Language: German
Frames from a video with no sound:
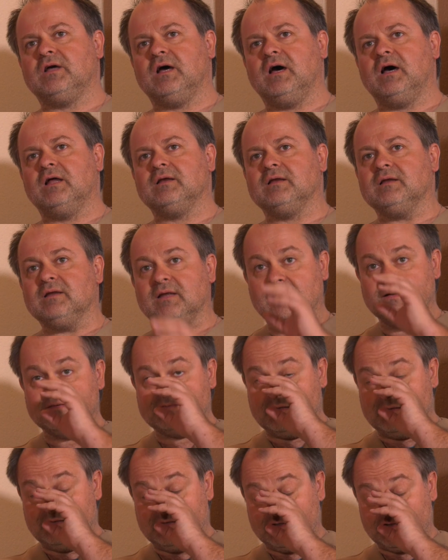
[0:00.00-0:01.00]
da an ging es
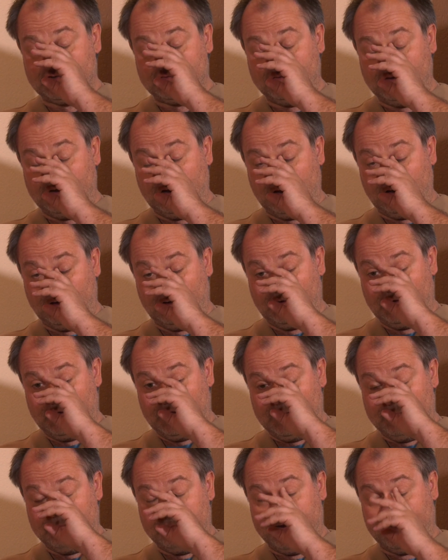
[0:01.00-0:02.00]
dann in der Schule auch
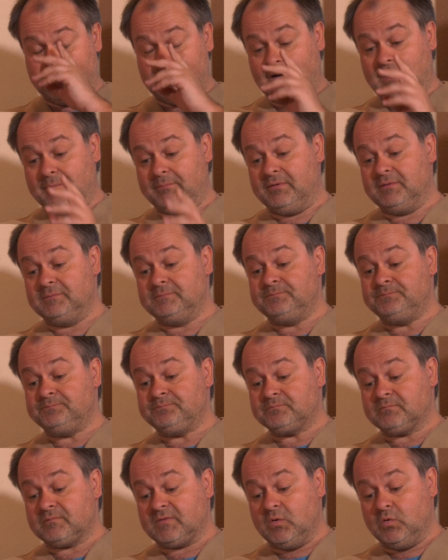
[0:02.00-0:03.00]
bergab.
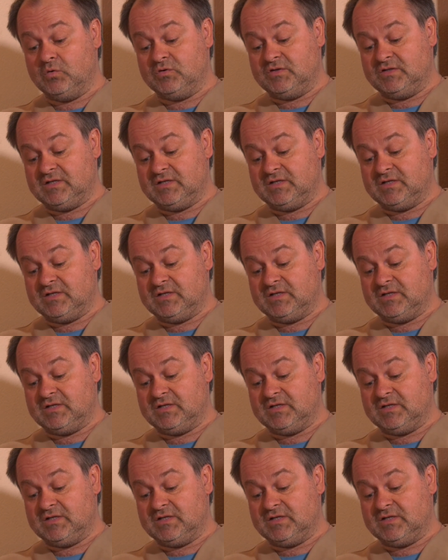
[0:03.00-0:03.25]
Mhm. Und